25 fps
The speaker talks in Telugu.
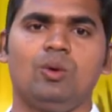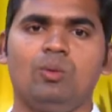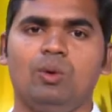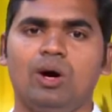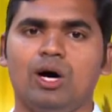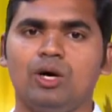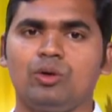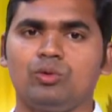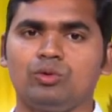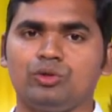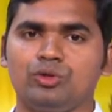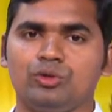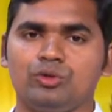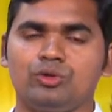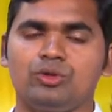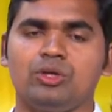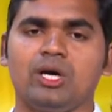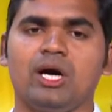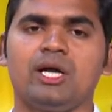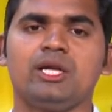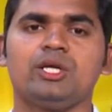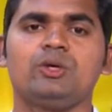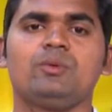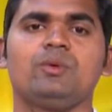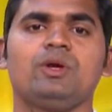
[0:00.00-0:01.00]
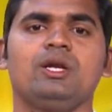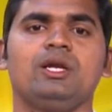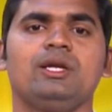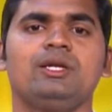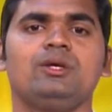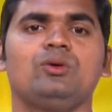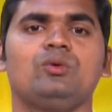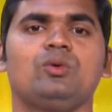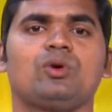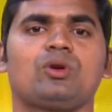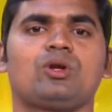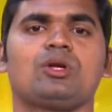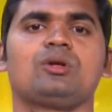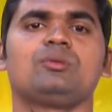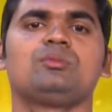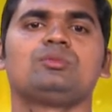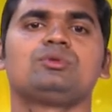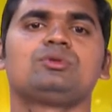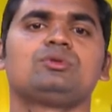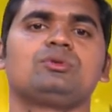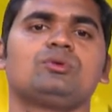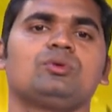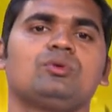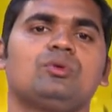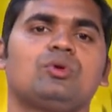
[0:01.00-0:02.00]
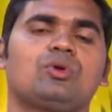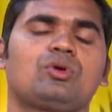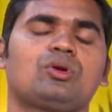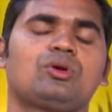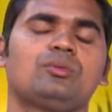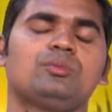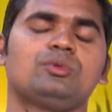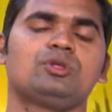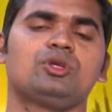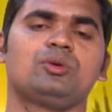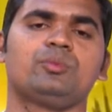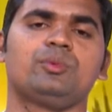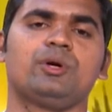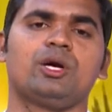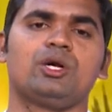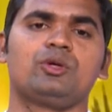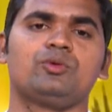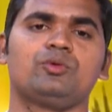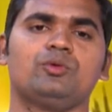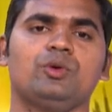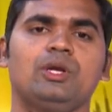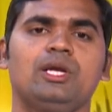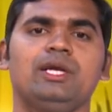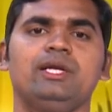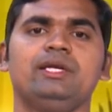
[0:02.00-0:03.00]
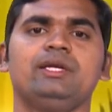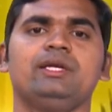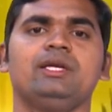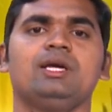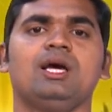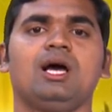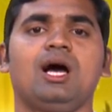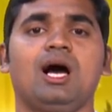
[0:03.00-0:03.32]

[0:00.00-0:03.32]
వారు యుద్ధానికి వెళ్ళి గుర్రం గుర్రంతో పాటు వెళ్ళి